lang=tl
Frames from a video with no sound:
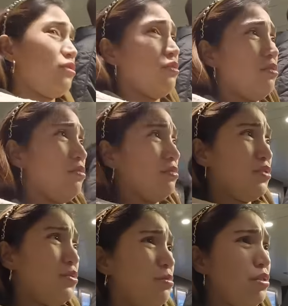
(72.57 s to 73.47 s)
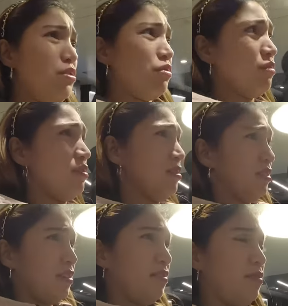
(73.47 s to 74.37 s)
you know, tomorrow.
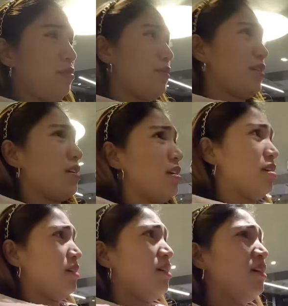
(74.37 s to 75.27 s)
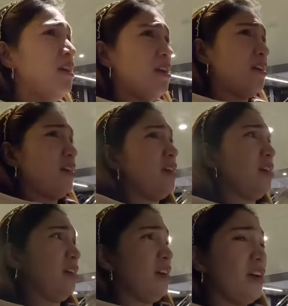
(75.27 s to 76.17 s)
Oh my God.
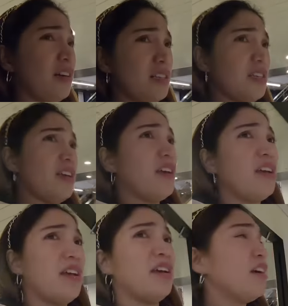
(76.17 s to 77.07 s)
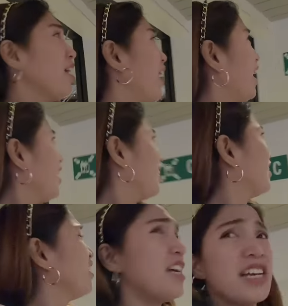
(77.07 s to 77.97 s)
Kasi, ha? Huh?